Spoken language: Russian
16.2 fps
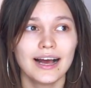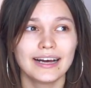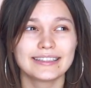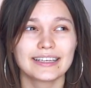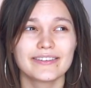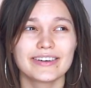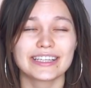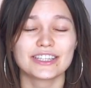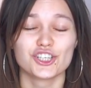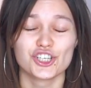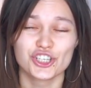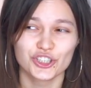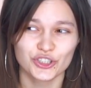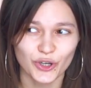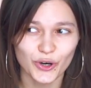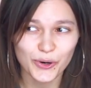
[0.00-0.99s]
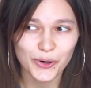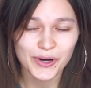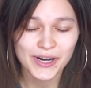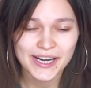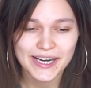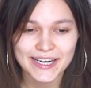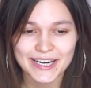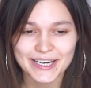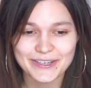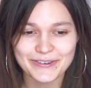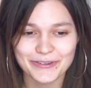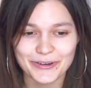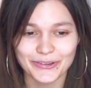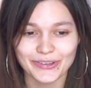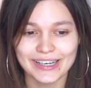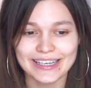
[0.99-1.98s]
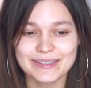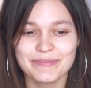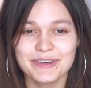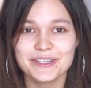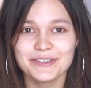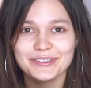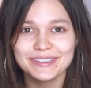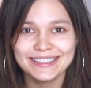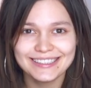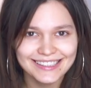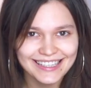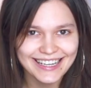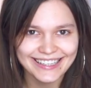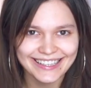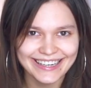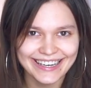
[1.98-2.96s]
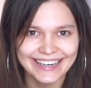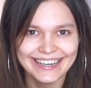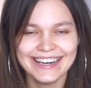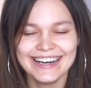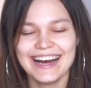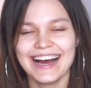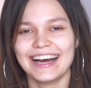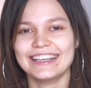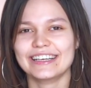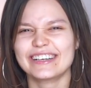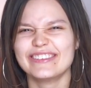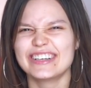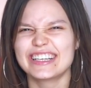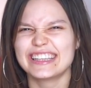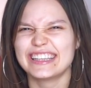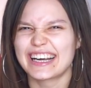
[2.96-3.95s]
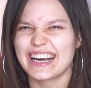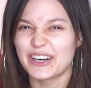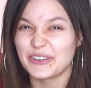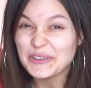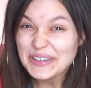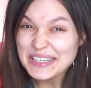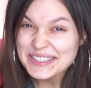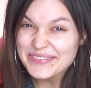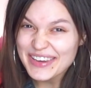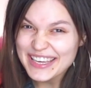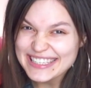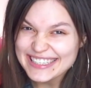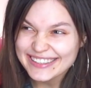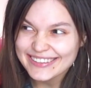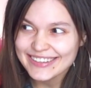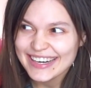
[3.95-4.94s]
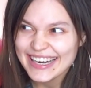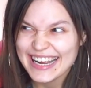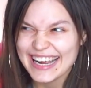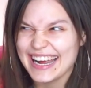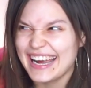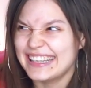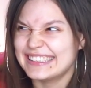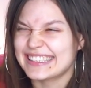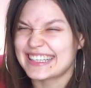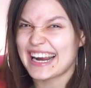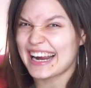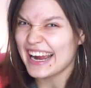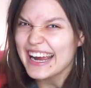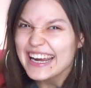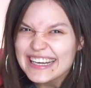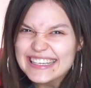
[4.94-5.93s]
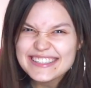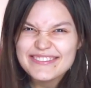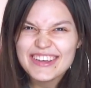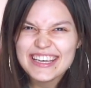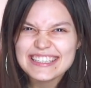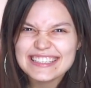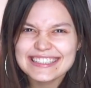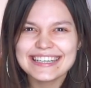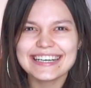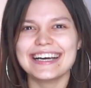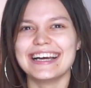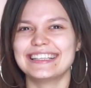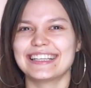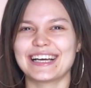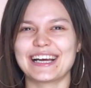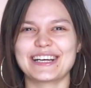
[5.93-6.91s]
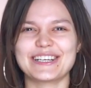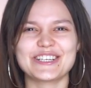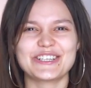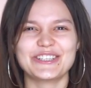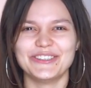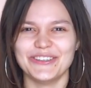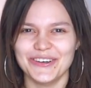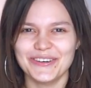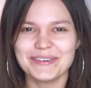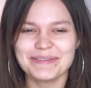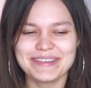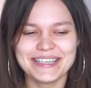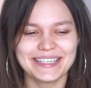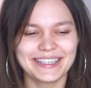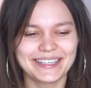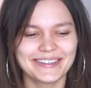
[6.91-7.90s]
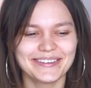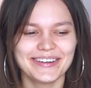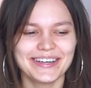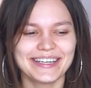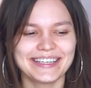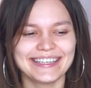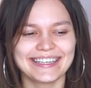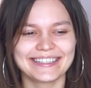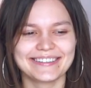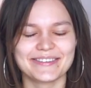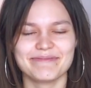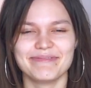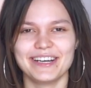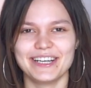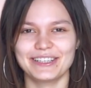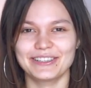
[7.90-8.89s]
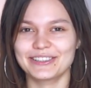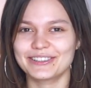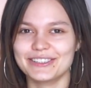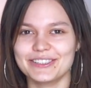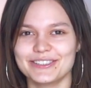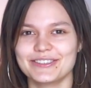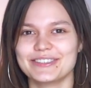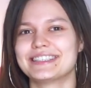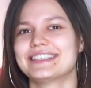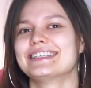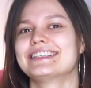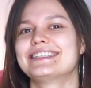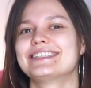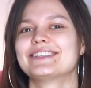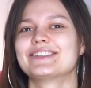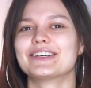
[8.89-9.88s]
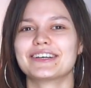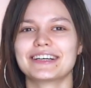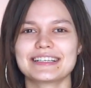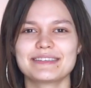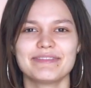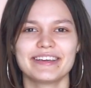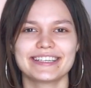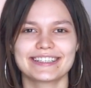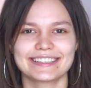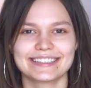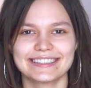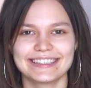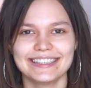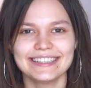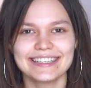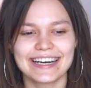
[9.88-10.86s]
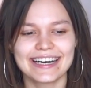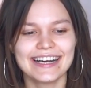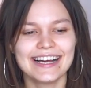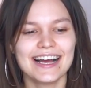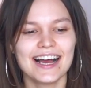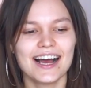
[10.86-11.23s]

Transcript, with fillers: Она говорит, что? Я говорю, на косметику Стеллари. Она говорит, на какую косметику? Это какая косметика? Это что вообще такое? Я говорю, блин, ты что, не знаешь, что такое косметика Стеллари?